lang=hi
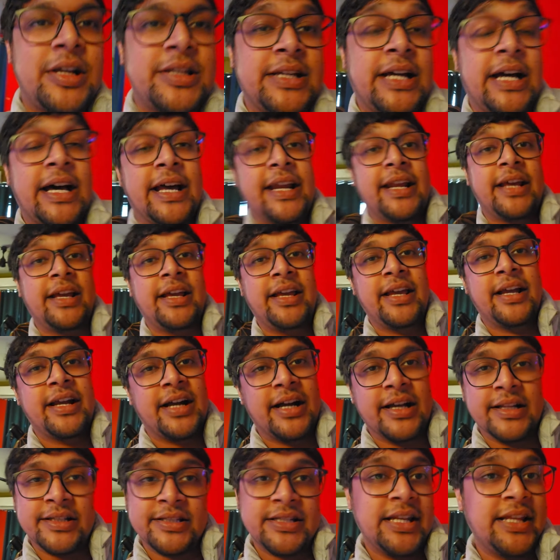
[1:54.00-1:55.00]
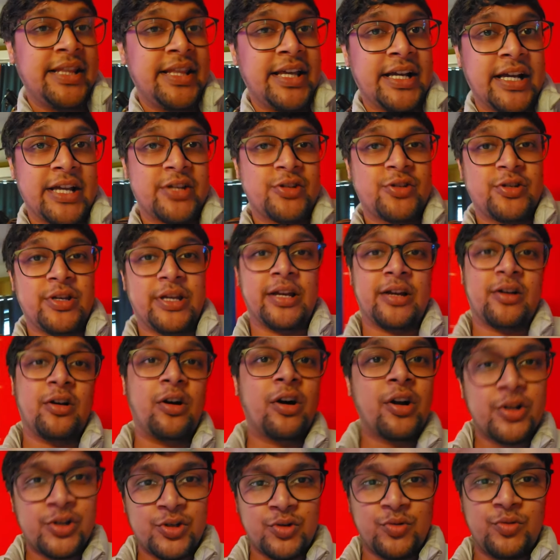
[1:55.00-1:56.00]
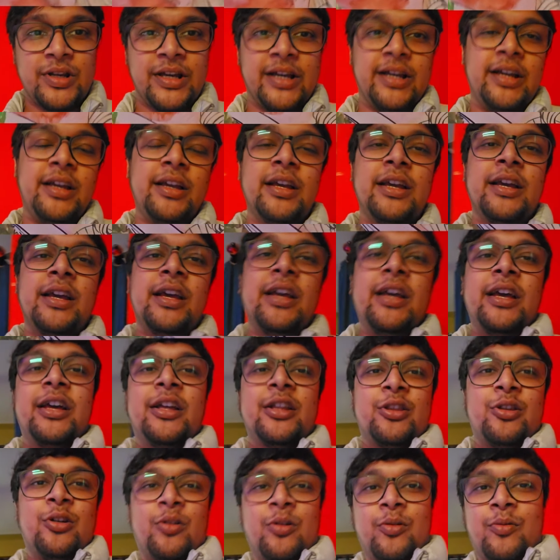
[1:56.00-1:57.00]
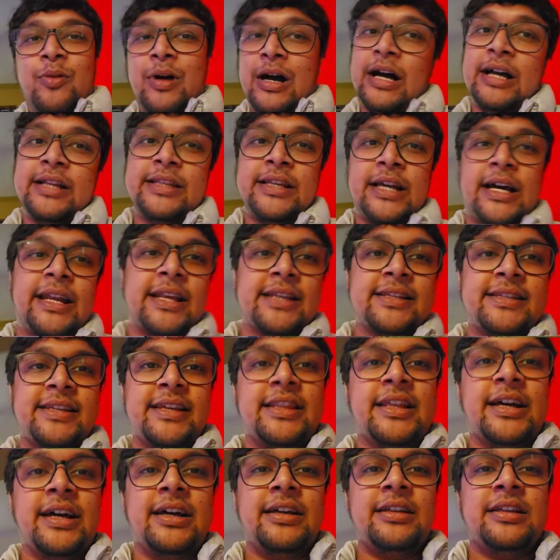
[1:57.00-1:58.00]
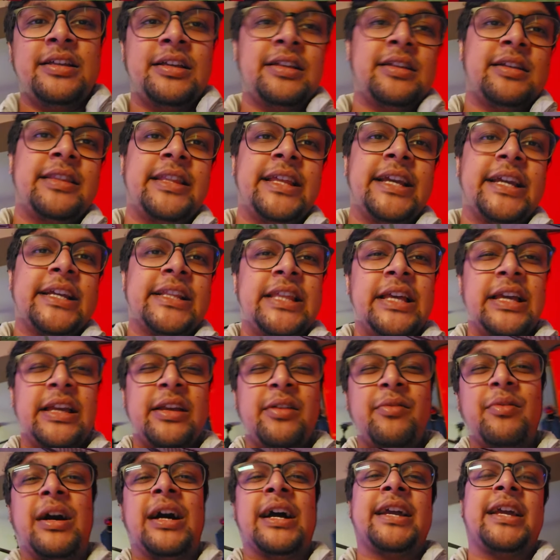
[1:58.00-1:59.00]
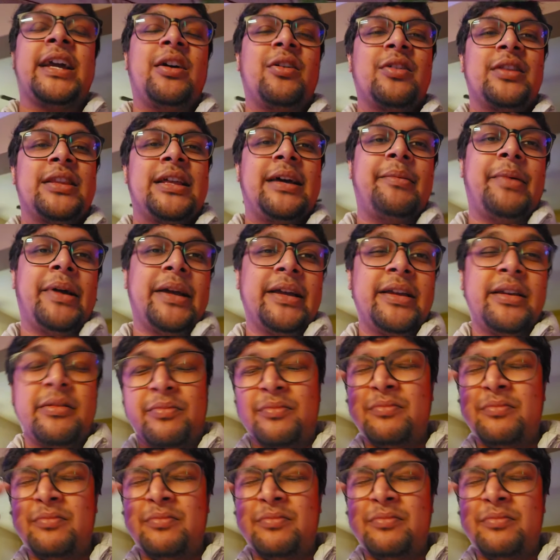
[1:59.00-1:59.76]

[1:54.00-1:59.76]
जा रहे हैं एक अंजलि दी का एक, एक और शूट है तो वहाँ जा रहे हैं सीधा देखते हैं कि वहाँ क्या होता है भाई